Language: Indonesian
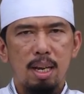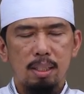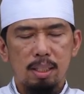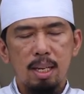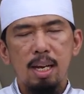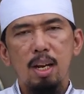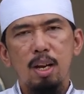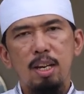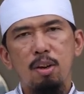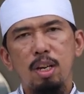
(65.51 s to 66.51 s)
Artinya
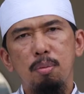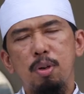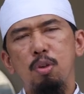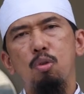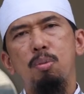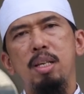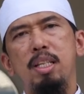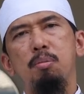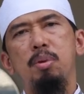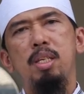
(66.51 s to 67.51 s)
kalau ada orang yang berkurban
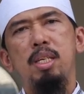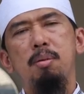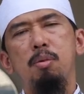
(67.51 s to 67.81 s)
tapi dia